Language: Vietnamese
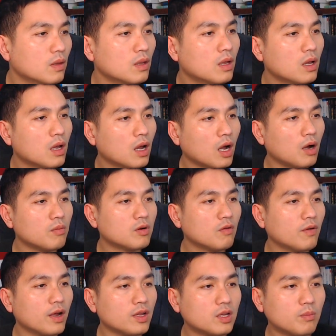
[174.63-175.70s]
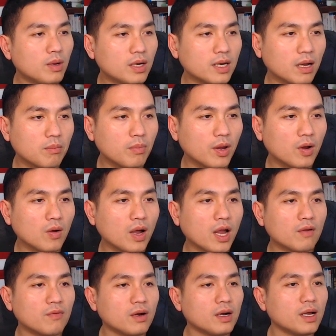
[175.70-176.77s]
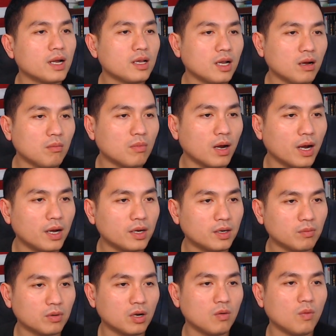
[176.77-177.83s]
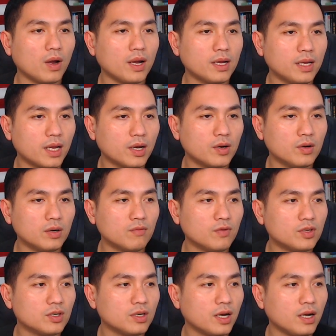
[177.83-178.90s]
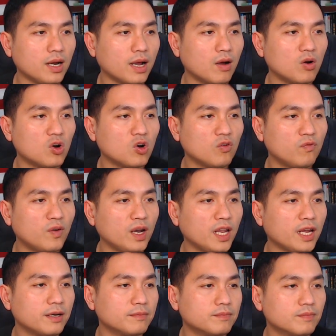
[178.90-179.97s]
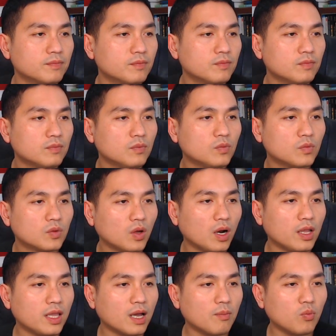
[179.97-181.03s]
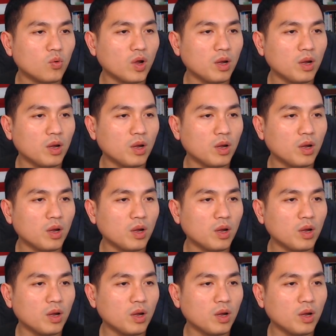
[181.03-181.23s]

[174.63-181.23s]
Ông Covey cho biết đặc biệt có hai vấn đề thất bại trong cơ quan nhà nước với sự lãnh đạo của Phần Đó là giảm thuế bất